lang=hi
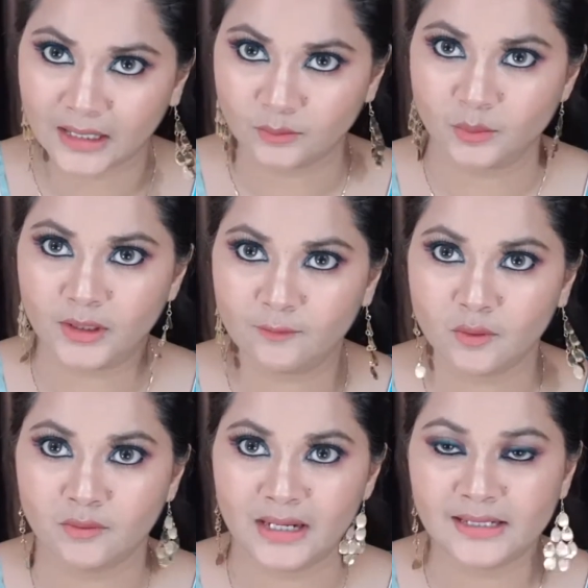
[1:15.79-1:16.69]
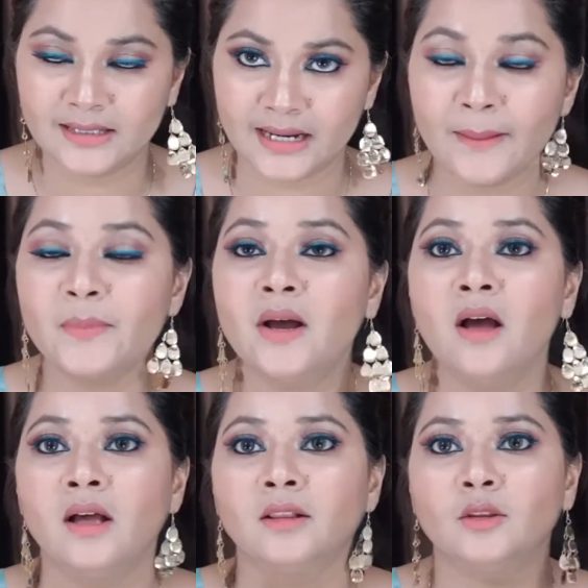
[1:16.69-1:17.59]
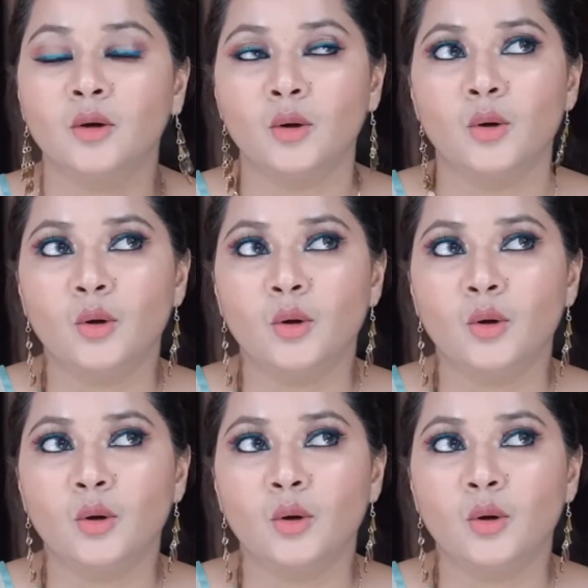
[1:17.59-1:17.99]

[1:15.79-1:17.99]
बता दूँगी वो वाले स्टेप तो